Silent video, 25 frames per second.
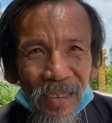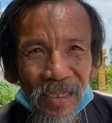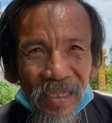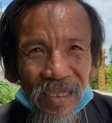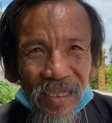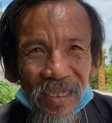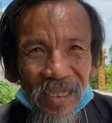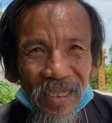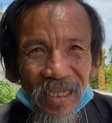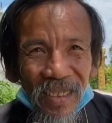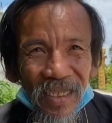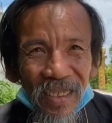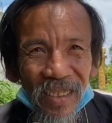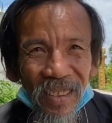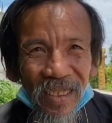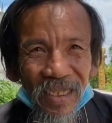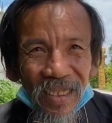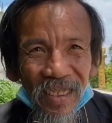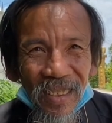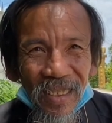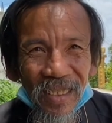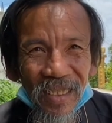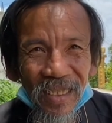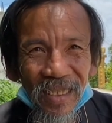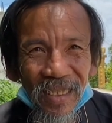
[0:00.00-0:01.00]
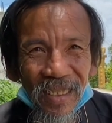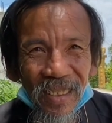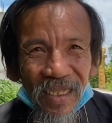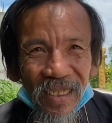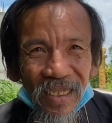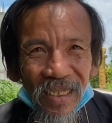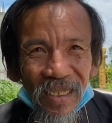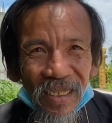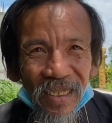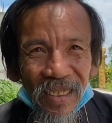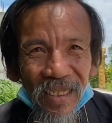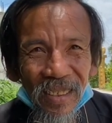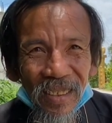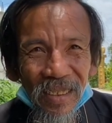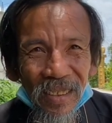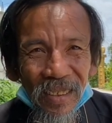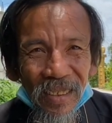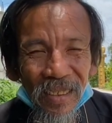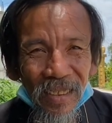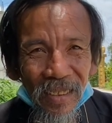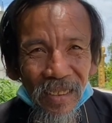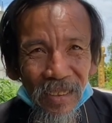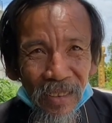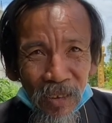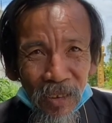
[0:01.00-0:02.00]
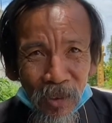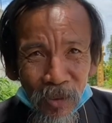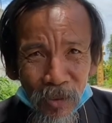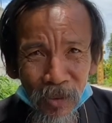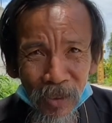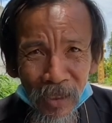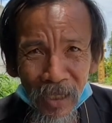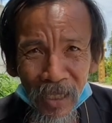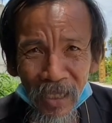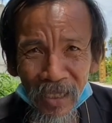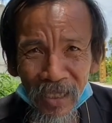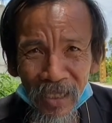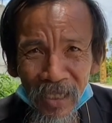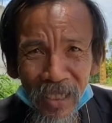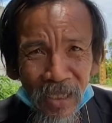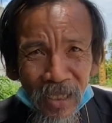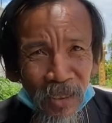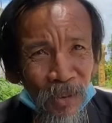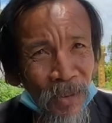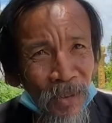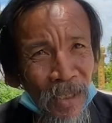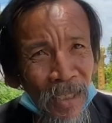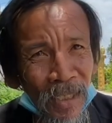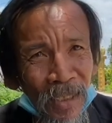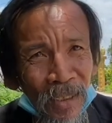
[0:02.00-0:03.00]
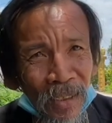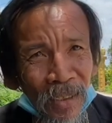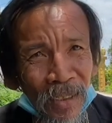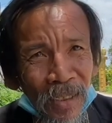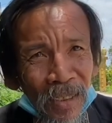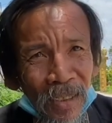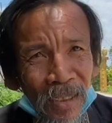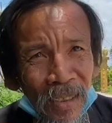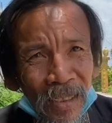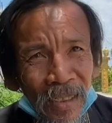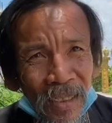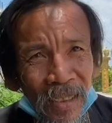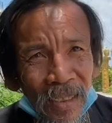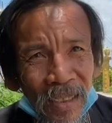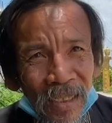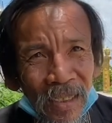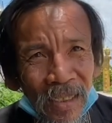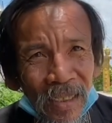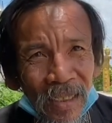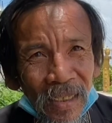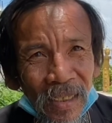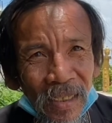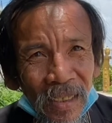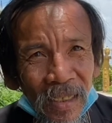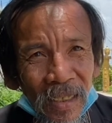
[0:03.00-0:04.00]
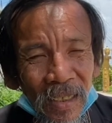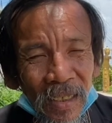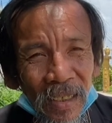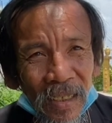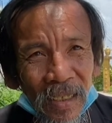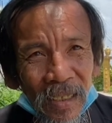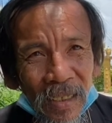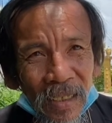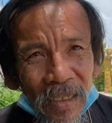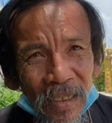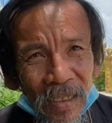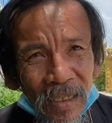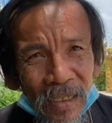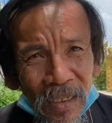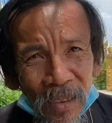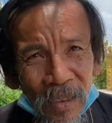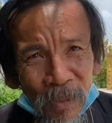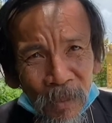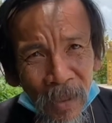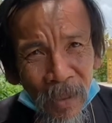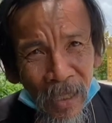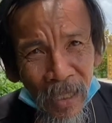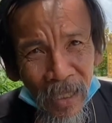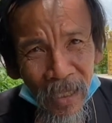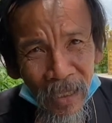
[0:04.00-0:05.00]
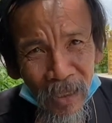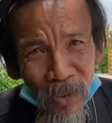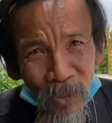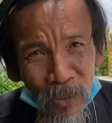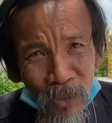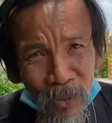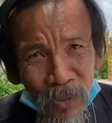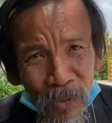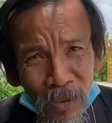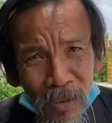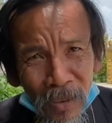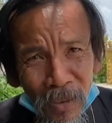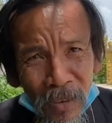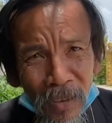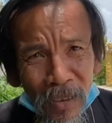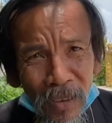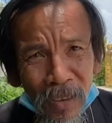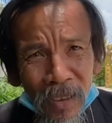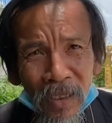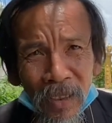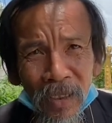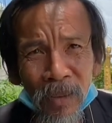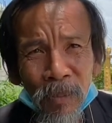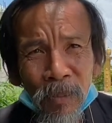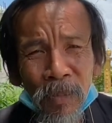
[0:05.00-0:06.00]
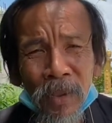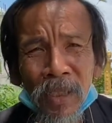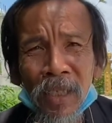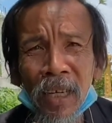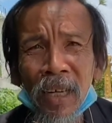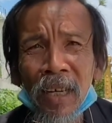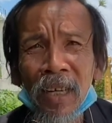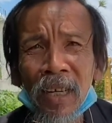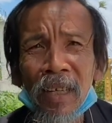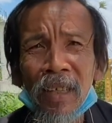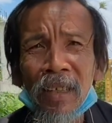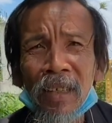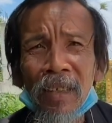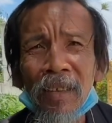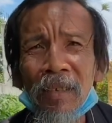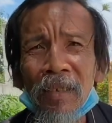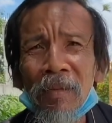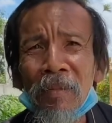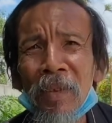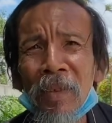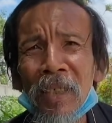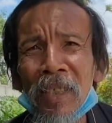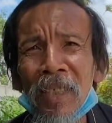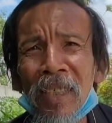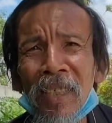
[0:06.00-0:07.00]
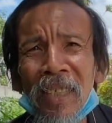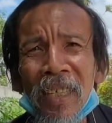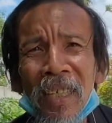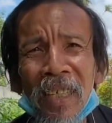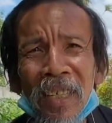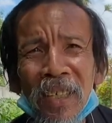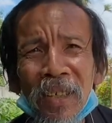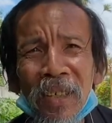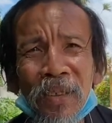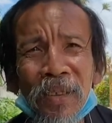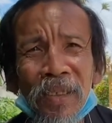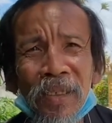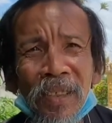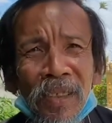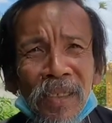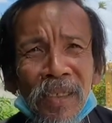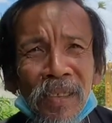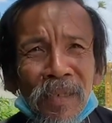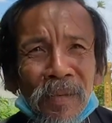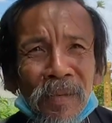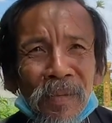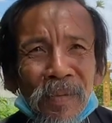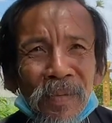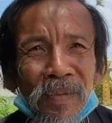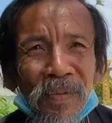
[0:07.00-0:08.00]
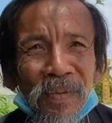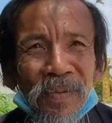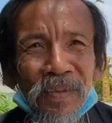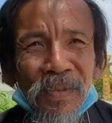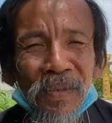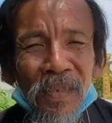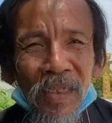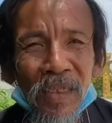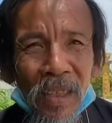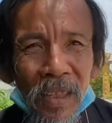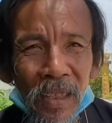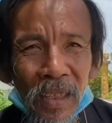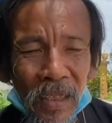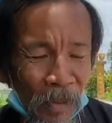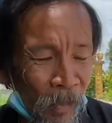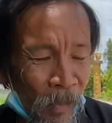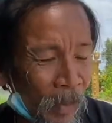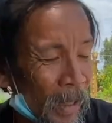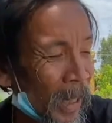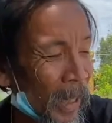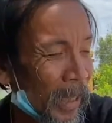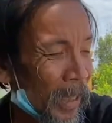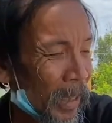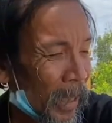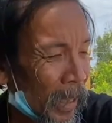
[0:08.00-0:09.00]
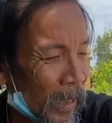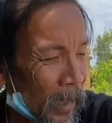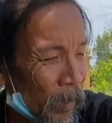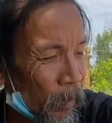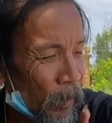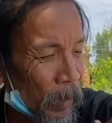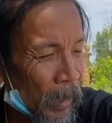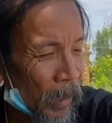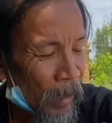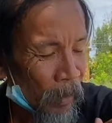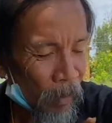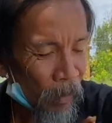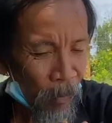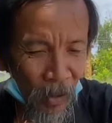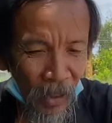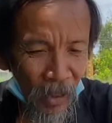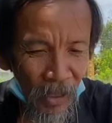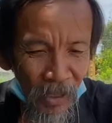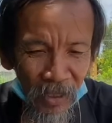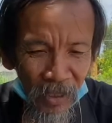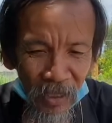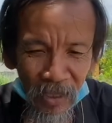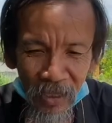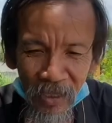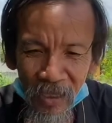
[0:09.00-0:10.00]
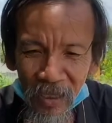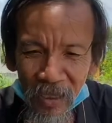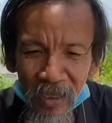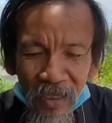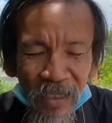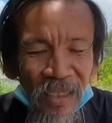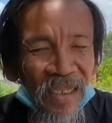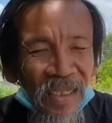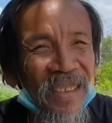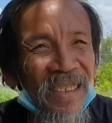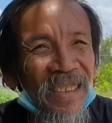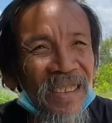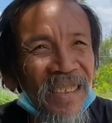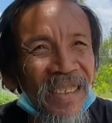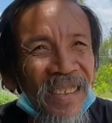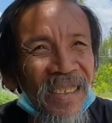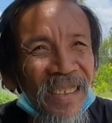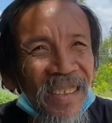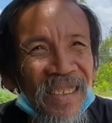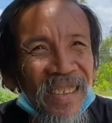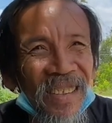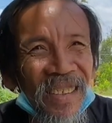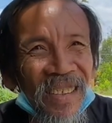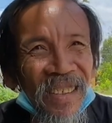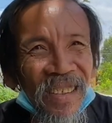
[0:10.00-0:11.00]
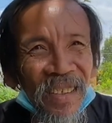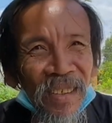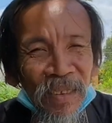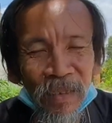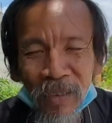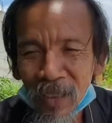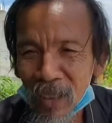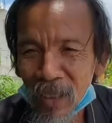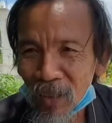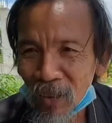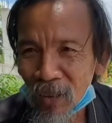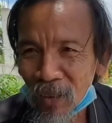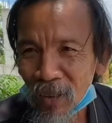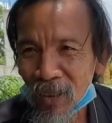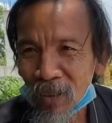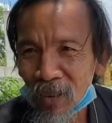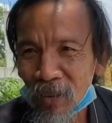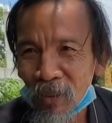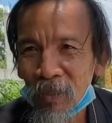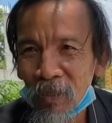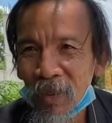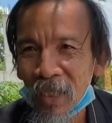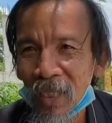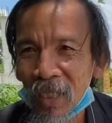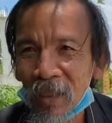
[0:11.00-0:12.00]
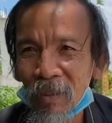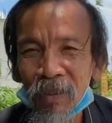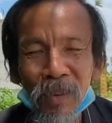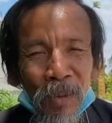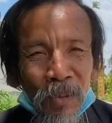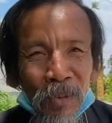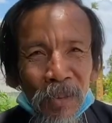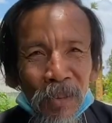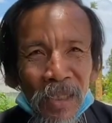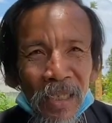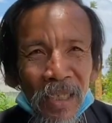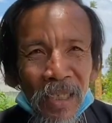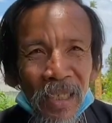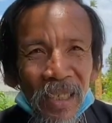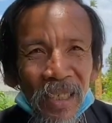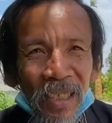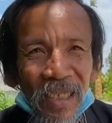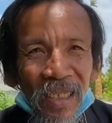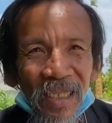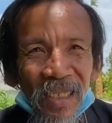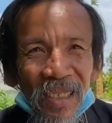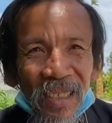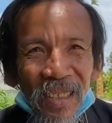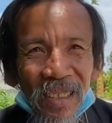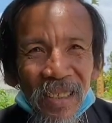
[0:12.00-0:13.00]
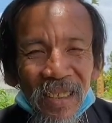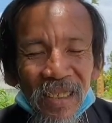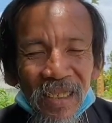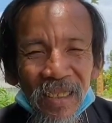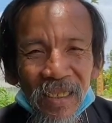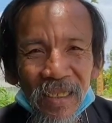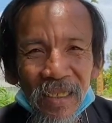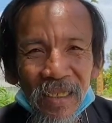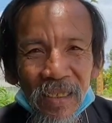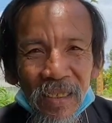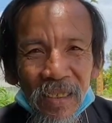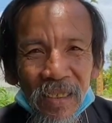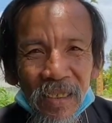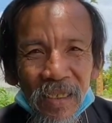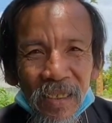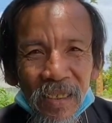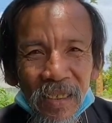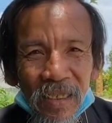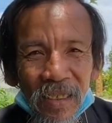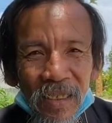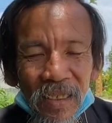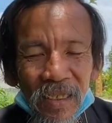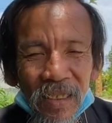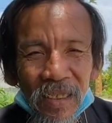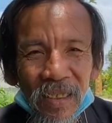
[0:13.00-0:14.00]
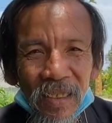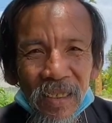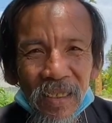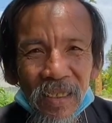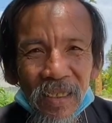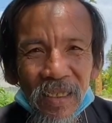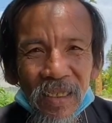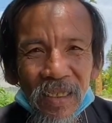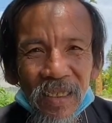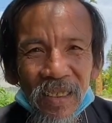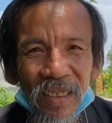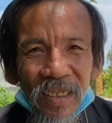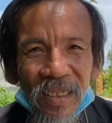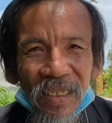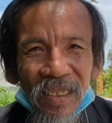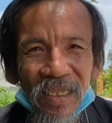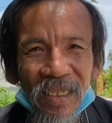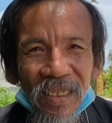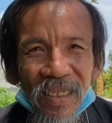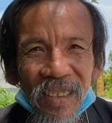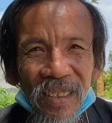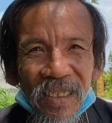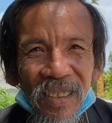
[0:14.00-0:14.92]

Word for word: bây giờ chú biết ba tiếng đó không con nhớ nhớ chút đỉnh thôi chú nói thử ba thứ tiếng cho con nhưng mà tôi bây giờ không biết tiếng nhá rồi yeah. Dạ. từ bữa cải ta tôi là biết tiếng nhá trời yeah. bây giờ con là không tìm đâu dạ dạ